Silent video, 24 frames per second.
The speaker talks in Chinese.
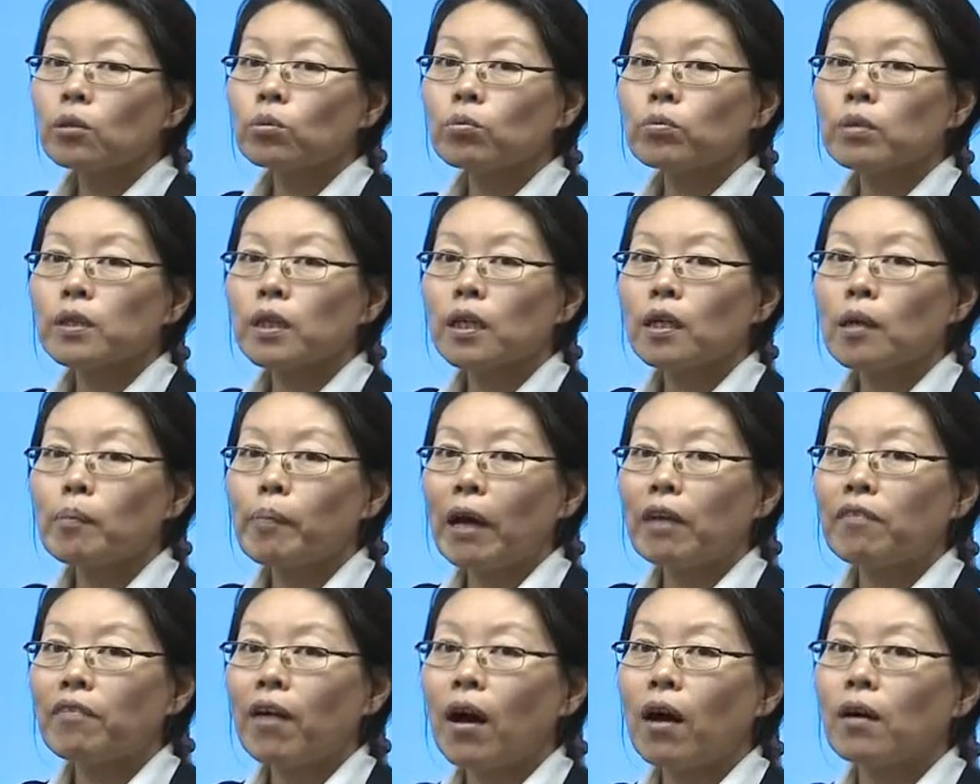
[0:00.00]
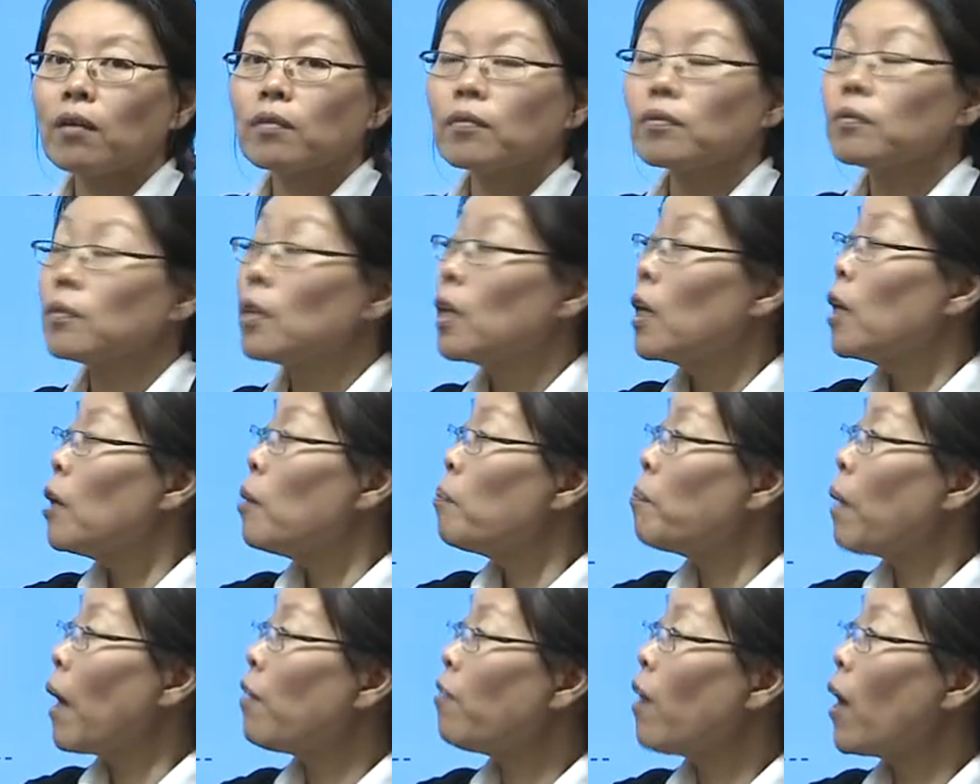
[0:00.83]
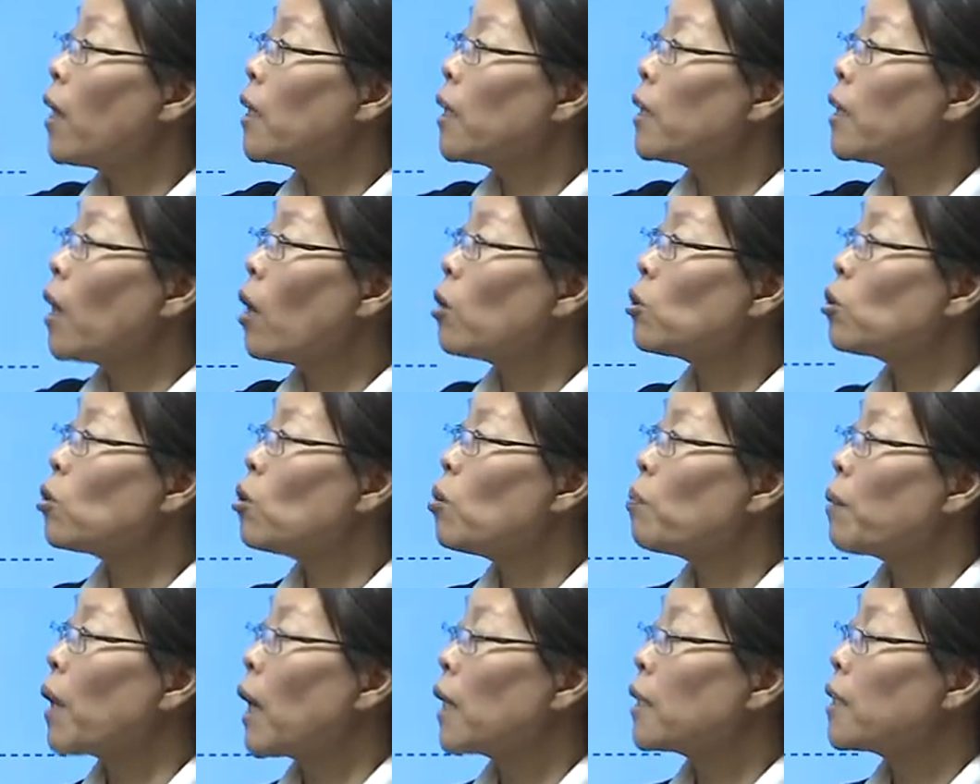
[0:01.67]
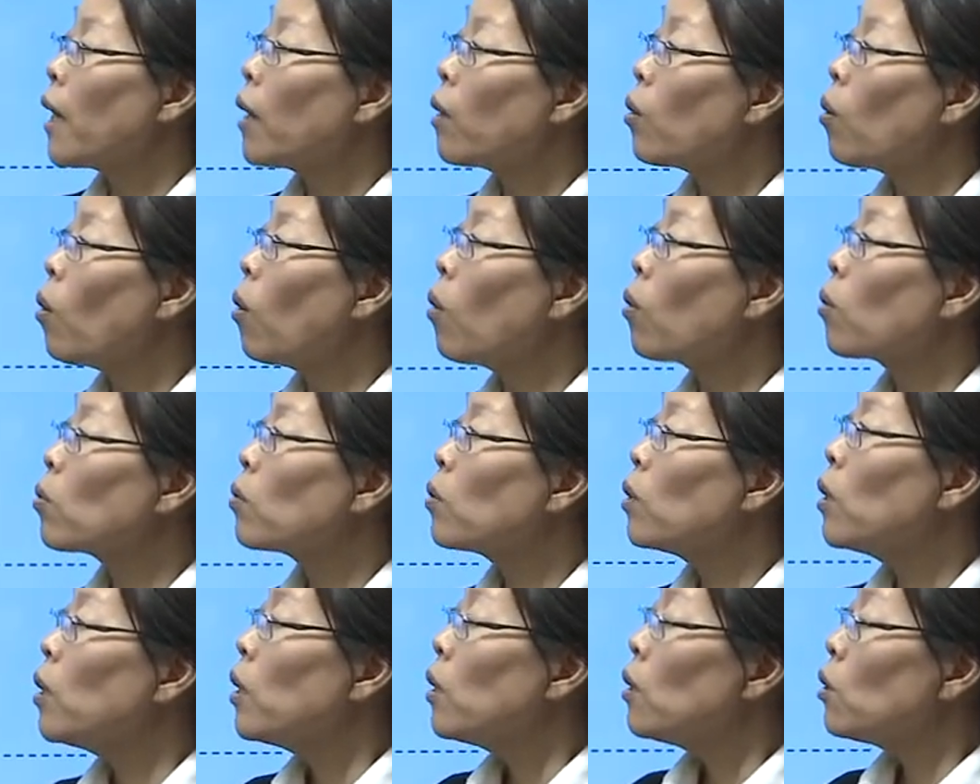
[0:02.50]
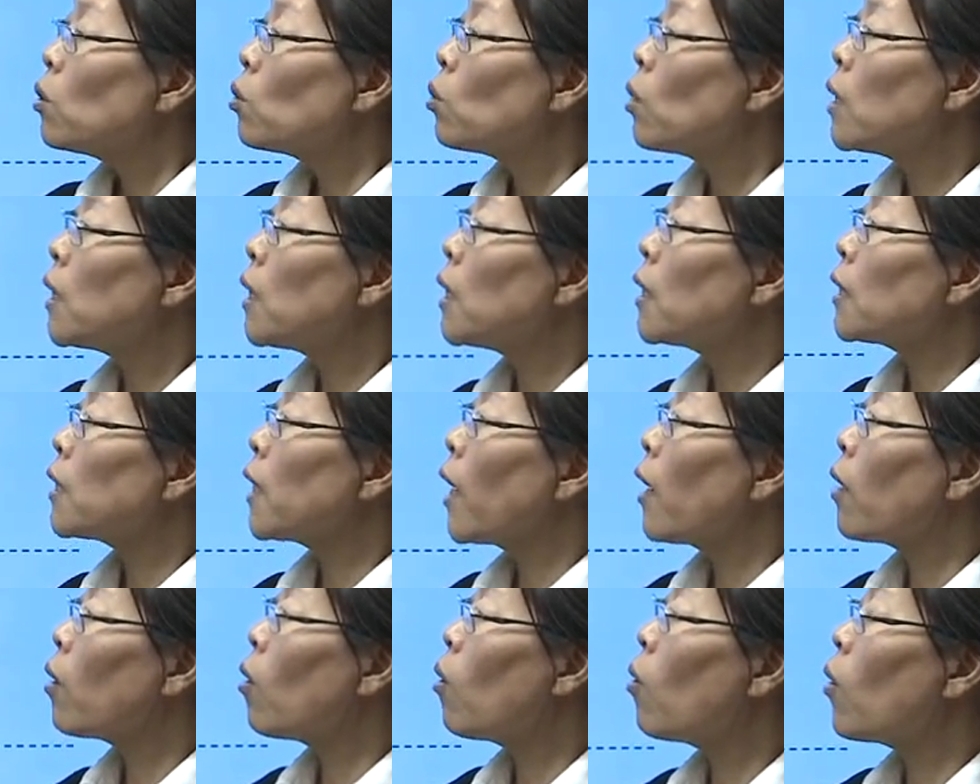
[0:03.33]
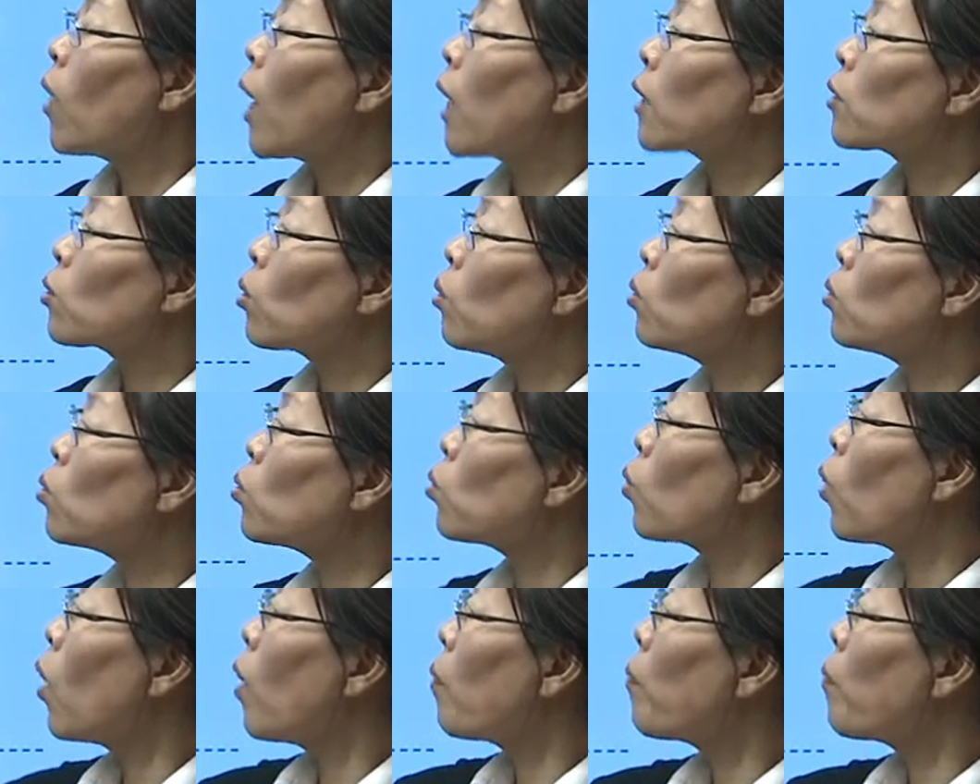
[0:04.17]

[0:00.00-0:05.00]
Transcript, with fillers: 图形的摆放，摆放呢要求我们来填空。说这个填空啊，从左